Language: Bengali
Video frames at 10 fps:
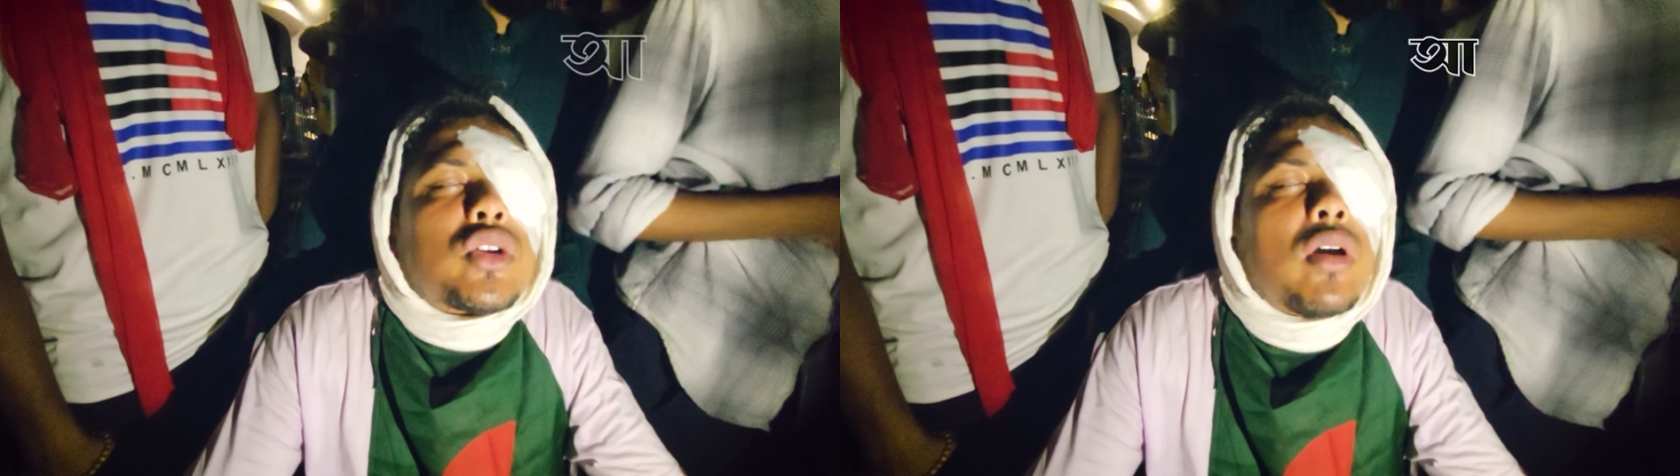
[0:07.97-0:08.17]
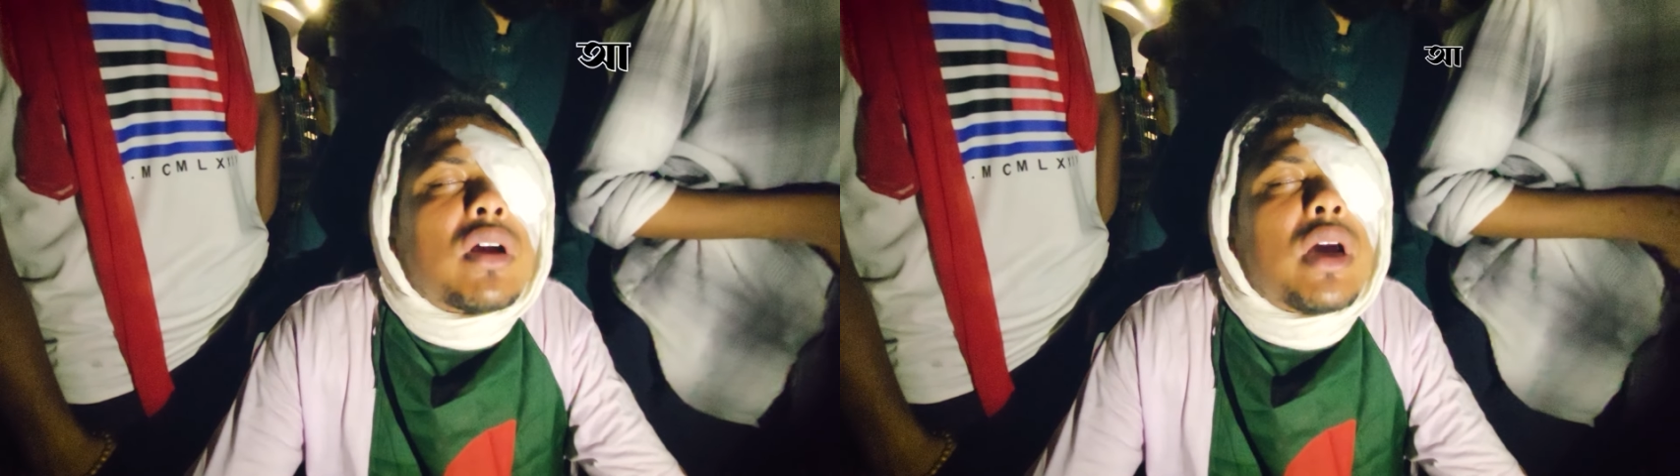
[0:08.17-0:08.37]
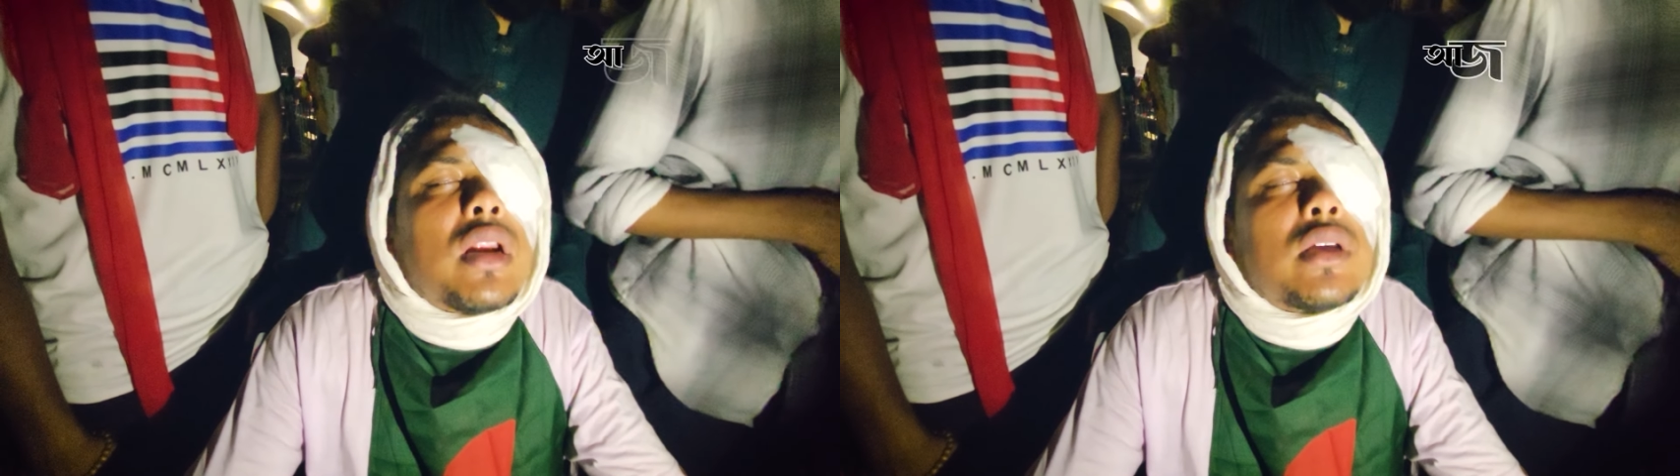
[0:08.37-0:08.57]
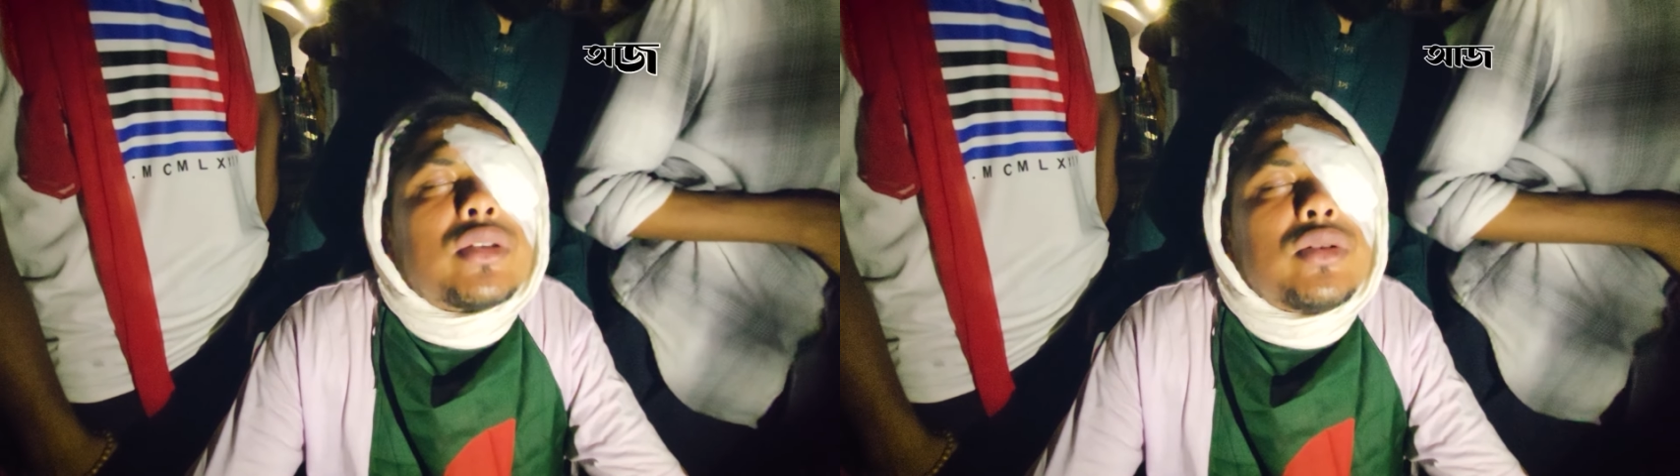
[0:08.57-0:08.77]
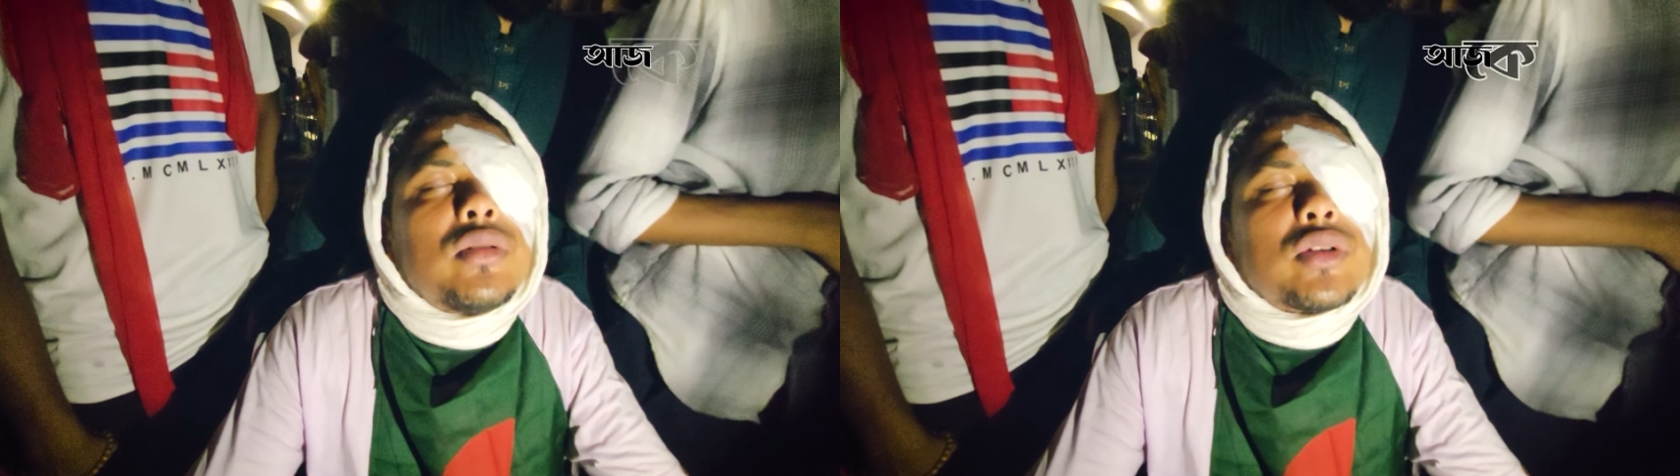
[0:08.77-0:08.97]
সরকার
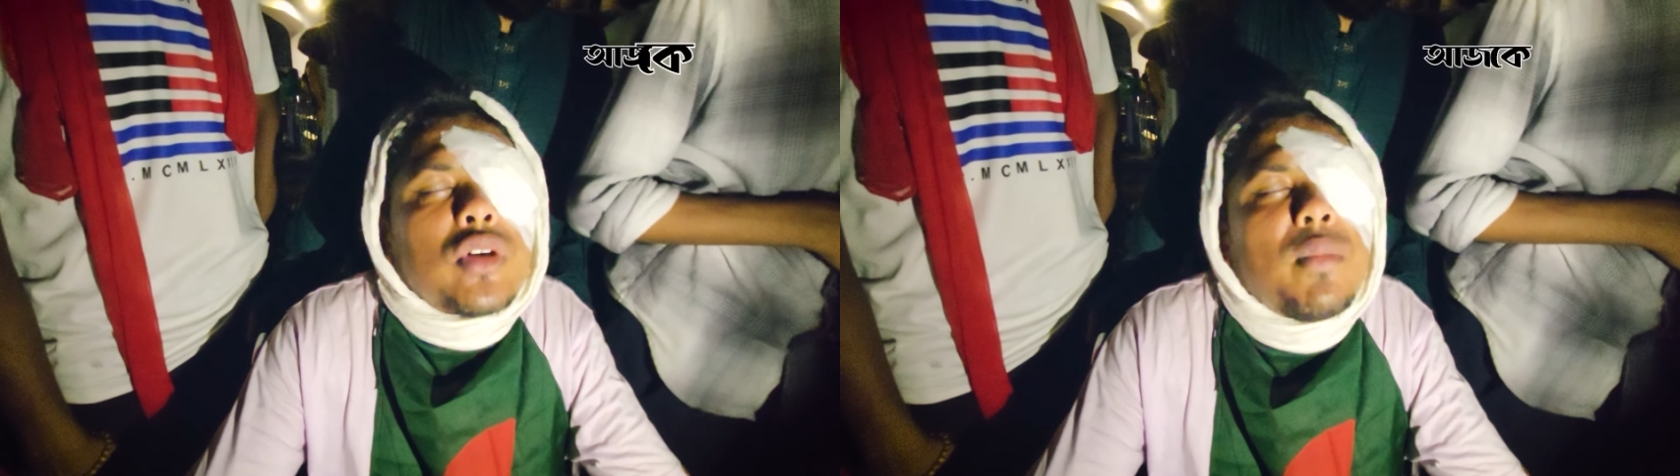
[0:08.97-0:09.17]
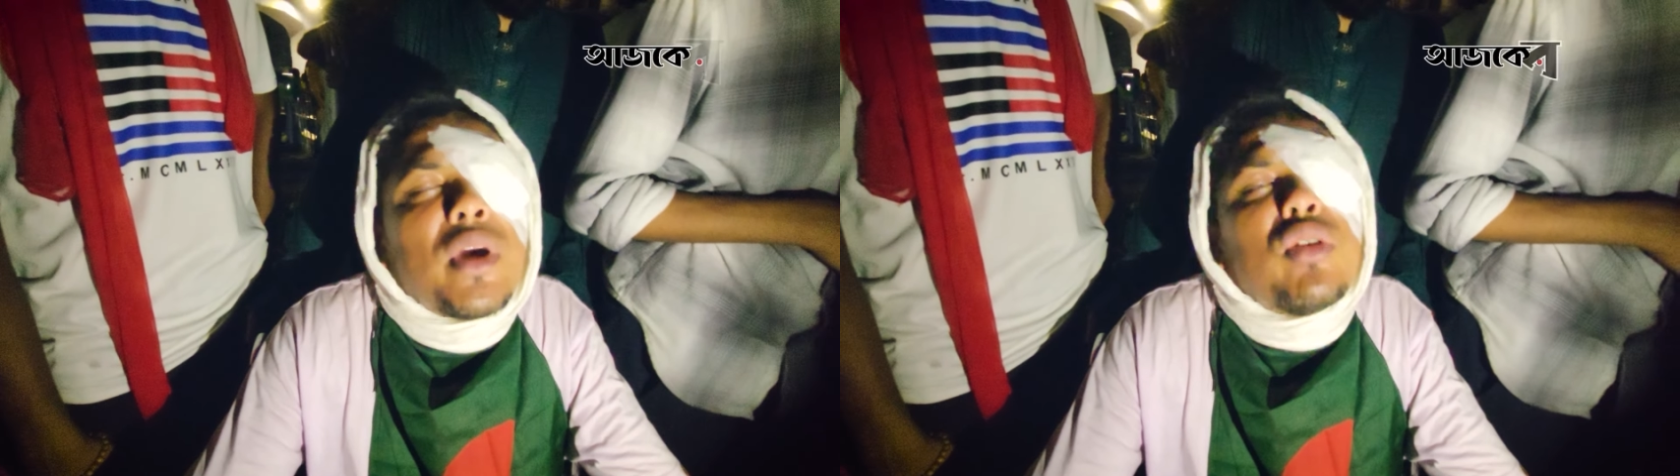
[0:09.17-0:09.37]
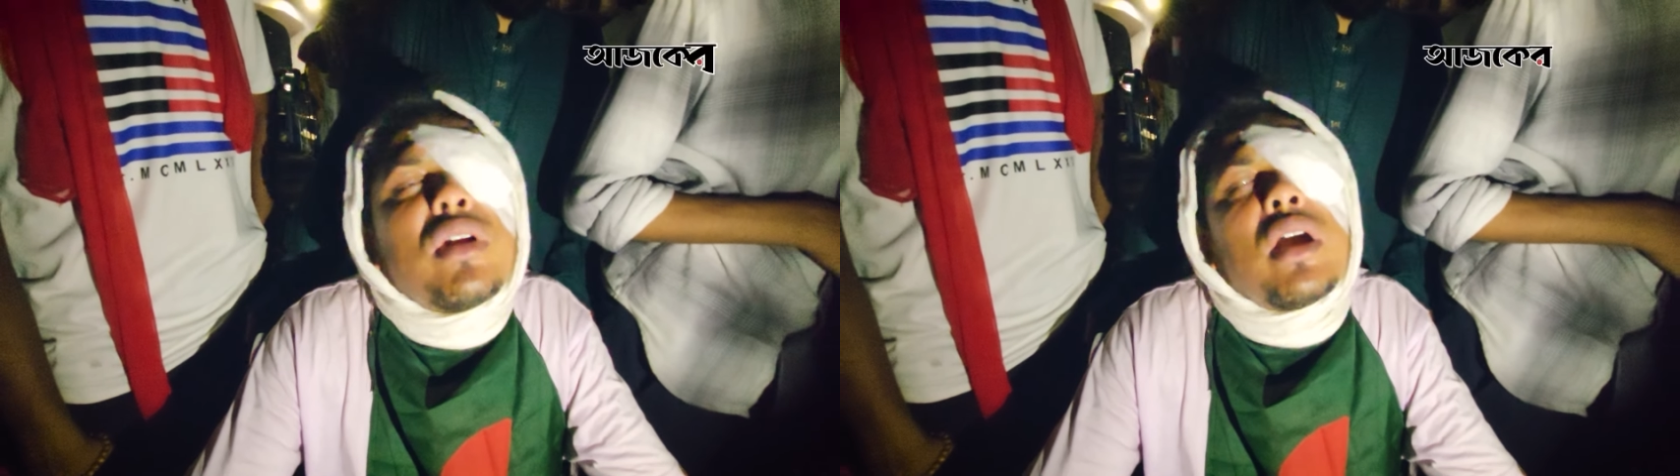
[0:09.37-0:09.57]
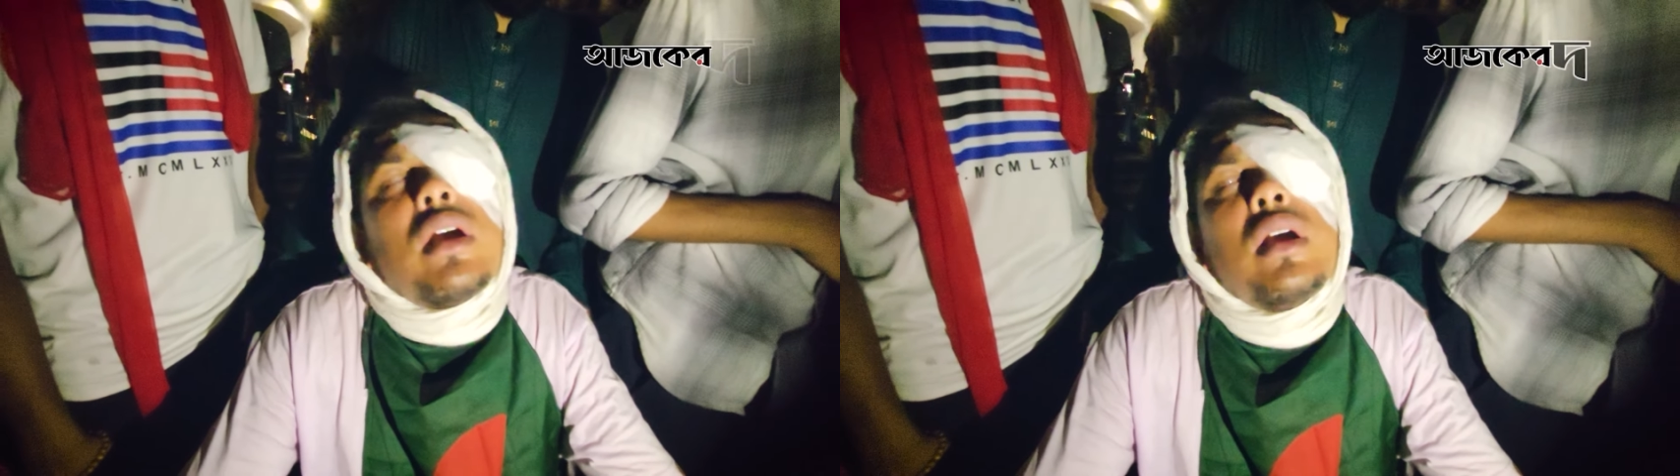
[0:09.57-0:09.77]
রাষ্ট্রীয় সম্মাননা